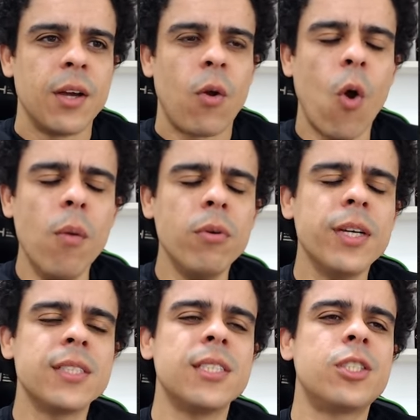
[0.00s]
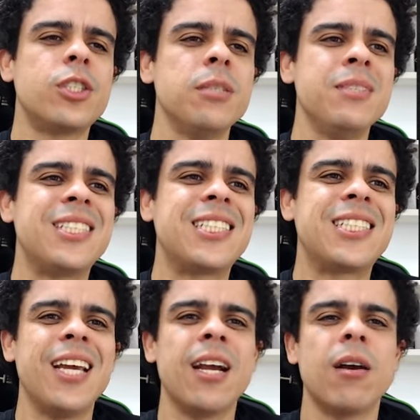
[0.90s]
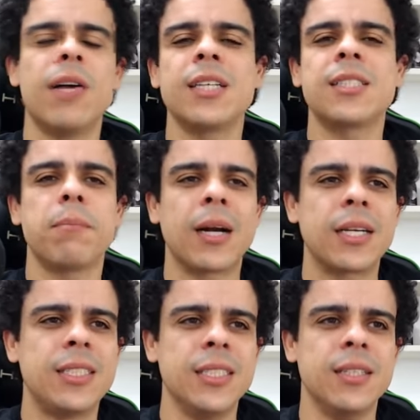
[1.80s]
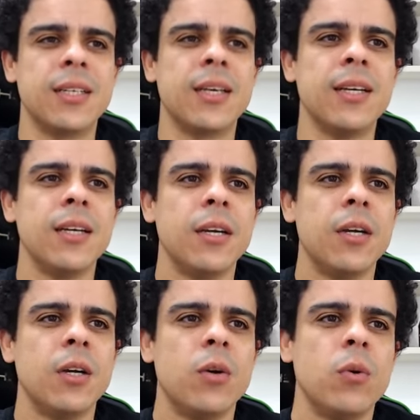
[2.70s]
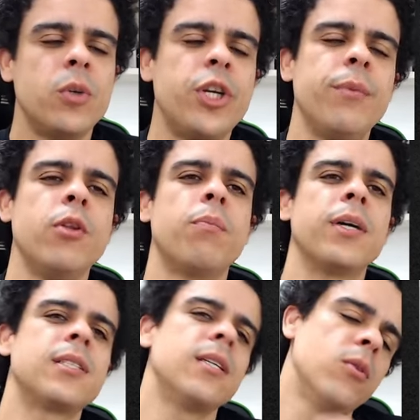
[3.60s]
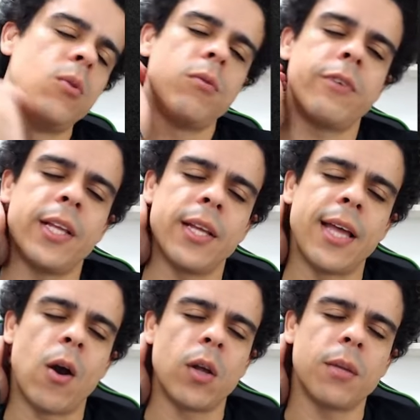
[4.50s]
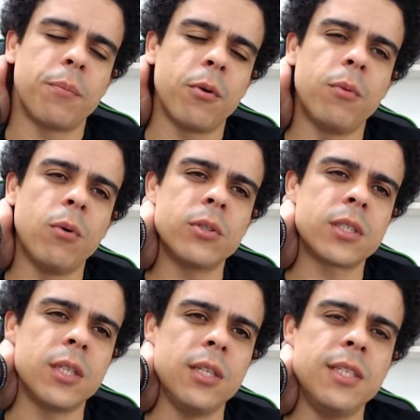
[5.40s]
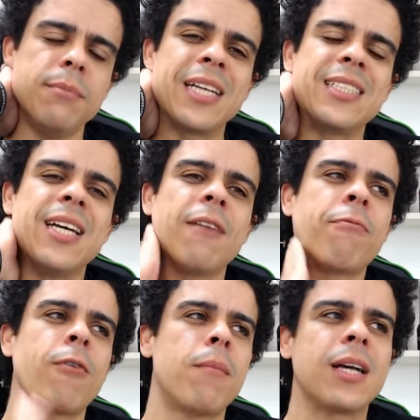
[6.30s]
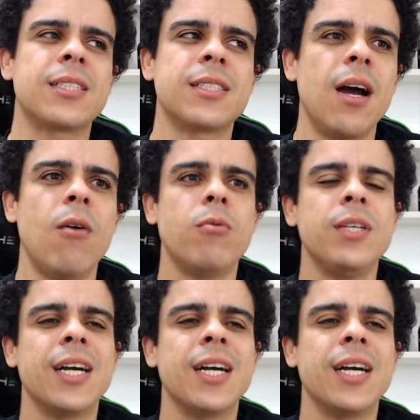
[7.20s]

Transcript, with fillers: Como que esses times chegam a essa partida, né? O time do Paysandu vem da derrota para o Brusque, e mas e a formação e a